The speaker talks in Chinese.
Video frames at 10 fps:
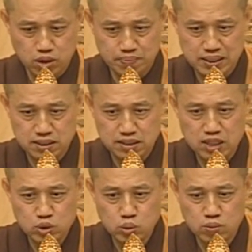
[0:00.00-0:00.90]
以我们
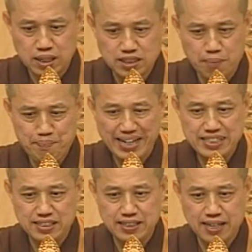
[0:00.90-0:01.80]
生出了这个悲
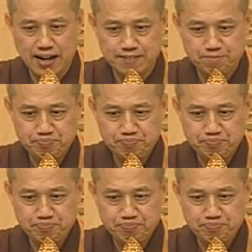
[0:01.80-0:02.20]
心呐，